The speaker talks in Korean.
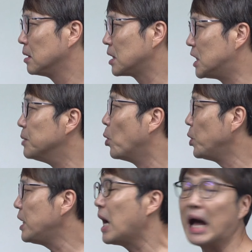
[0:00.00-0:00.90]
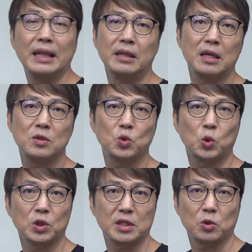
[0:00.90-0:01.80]
기본이 안 된
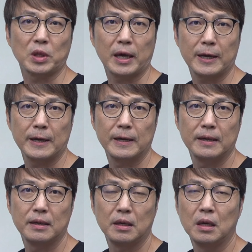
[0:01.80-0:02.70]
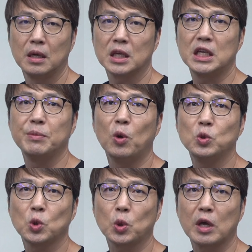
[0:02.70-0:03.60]
소득제도다.
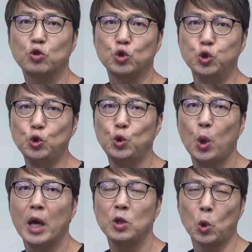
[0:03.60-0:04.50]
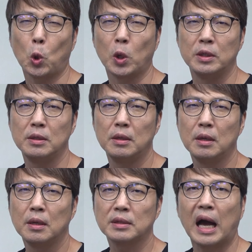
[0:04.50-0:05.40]
기본소득의 중요한 요건을
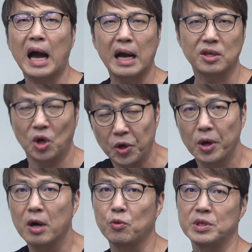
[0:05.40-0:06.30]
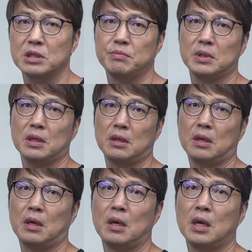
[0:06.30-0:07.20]
다 결여하고 있습니다.
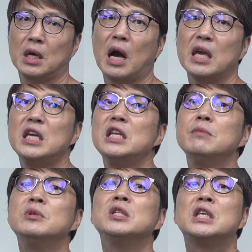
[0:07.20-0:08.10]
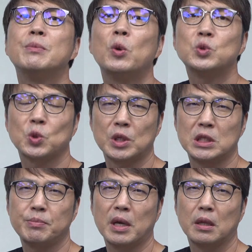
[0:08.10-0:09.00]
그러니까 이름은
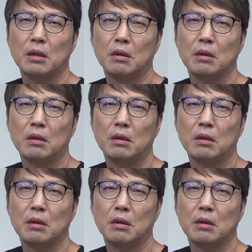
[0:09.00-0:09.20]
기본소득이지만